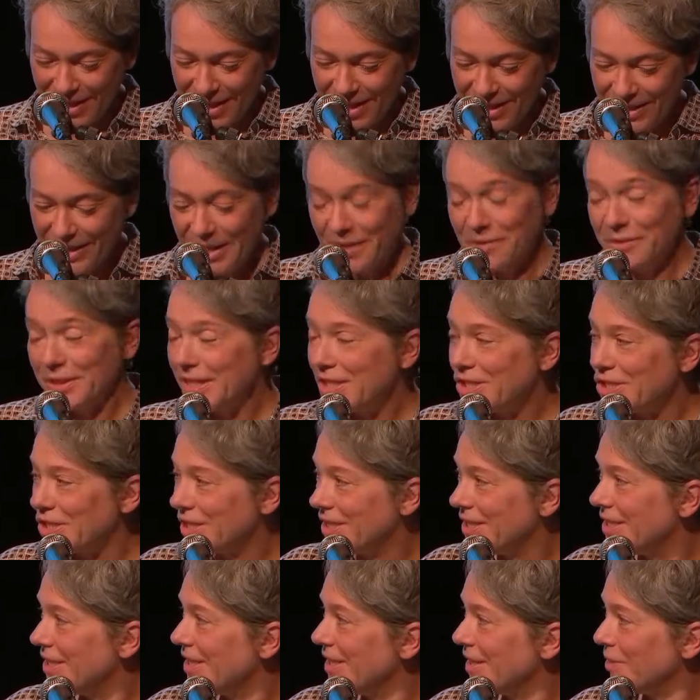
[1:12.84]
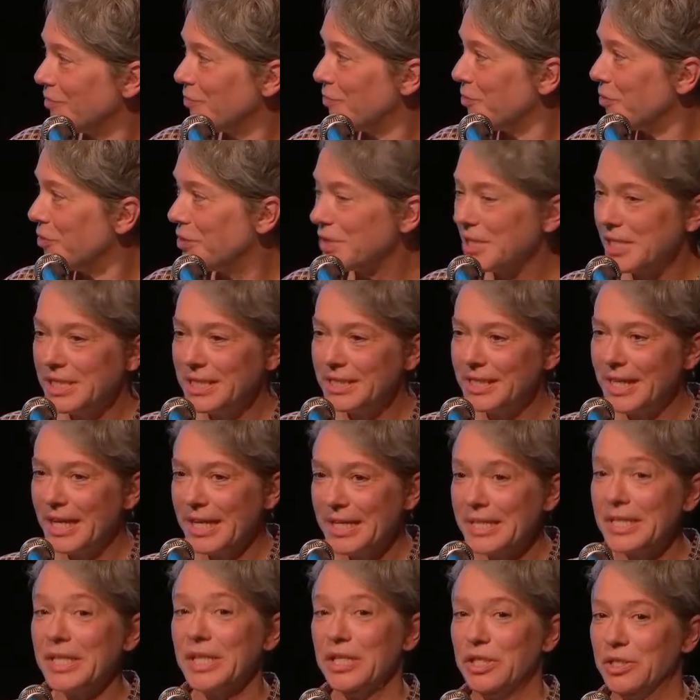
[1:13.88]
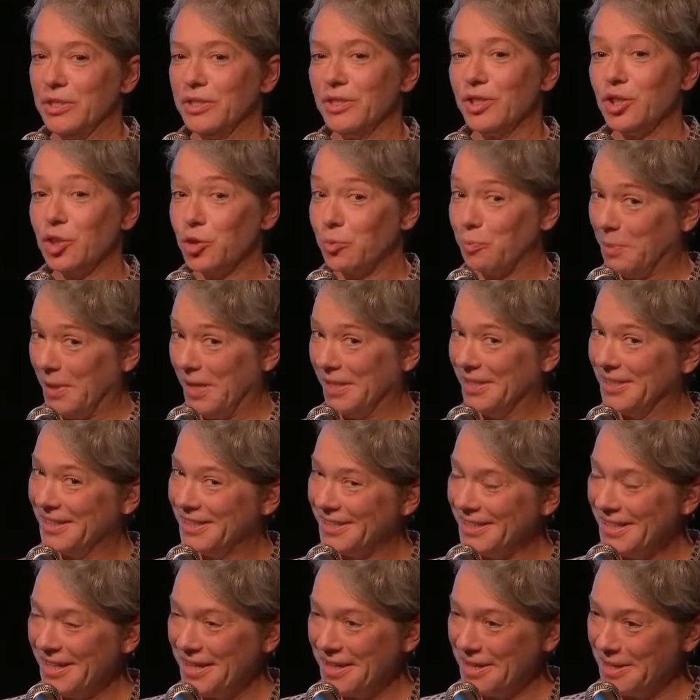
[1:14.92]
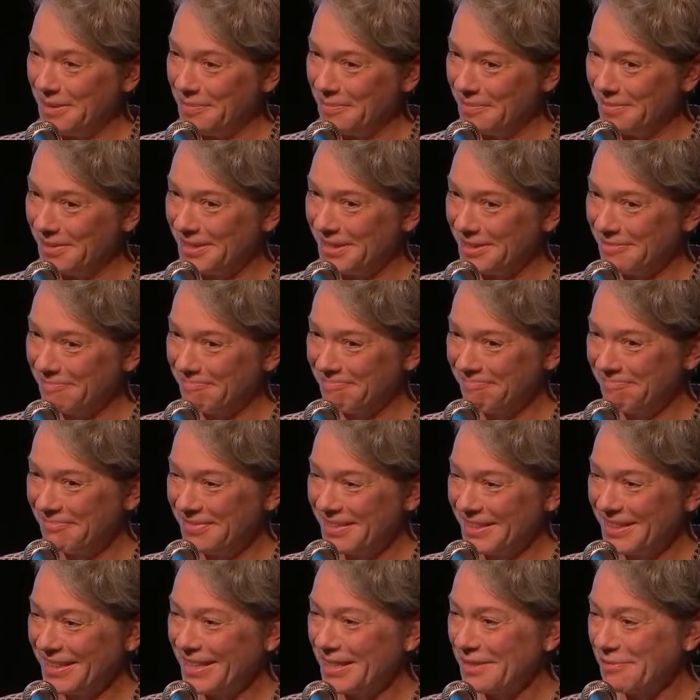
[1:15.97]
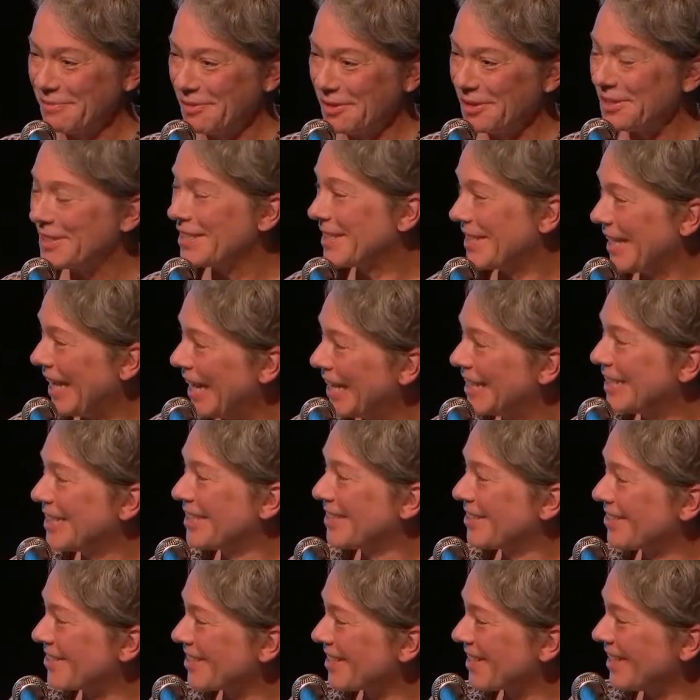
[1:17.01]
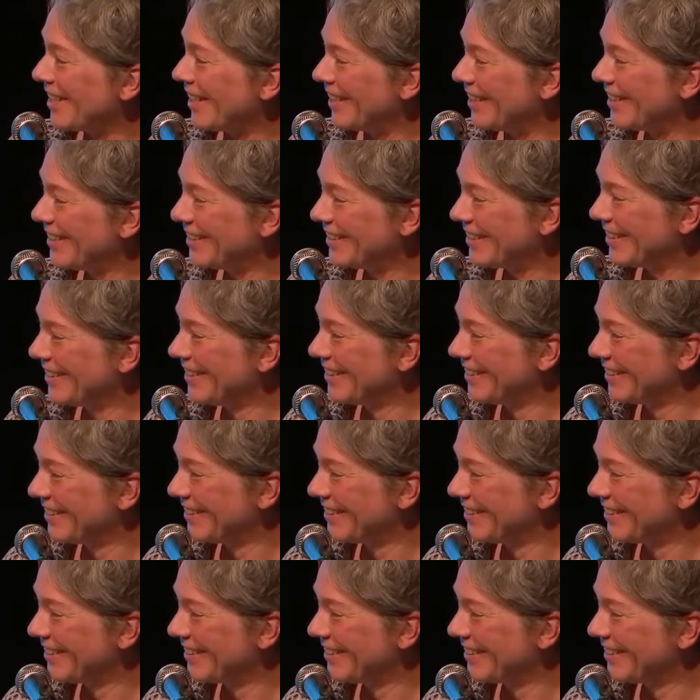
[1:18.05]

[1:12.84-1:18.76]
Ja, und jetzt steht hier, vor uns liegt ein spannender Abend. Das Wort ist gar nicht so schlecht.